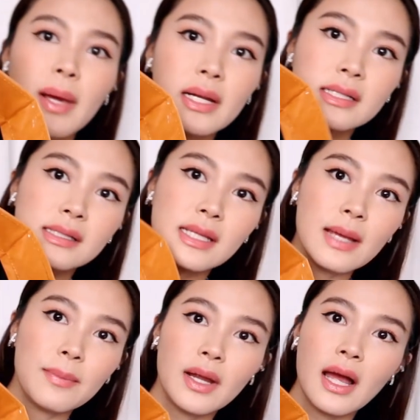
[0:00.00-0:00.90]
เป็นซิ
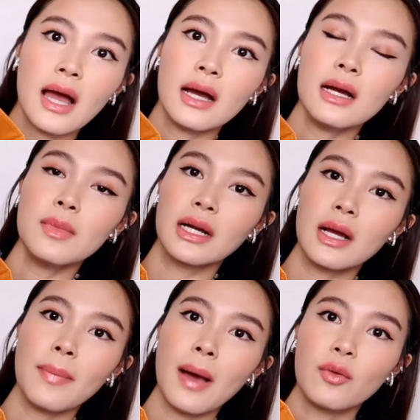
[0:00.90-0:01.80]
ปนะคะ คือเหมือน
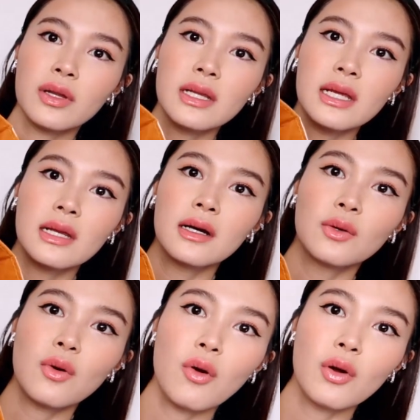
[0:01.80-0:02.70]
กระเป๋าดีๆ เลย
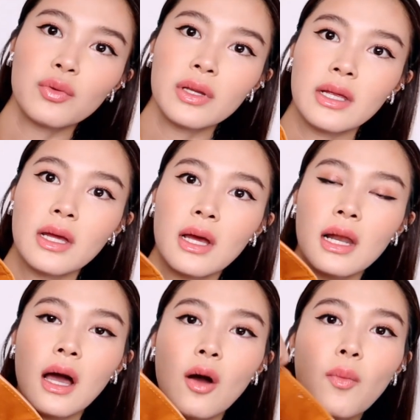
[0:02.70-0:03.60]
ทุกคนดูดิ
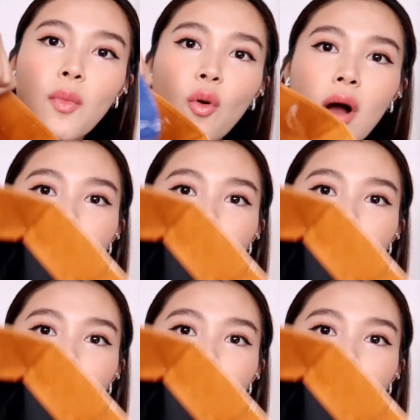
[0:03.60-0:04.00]
แล้วเขาผูก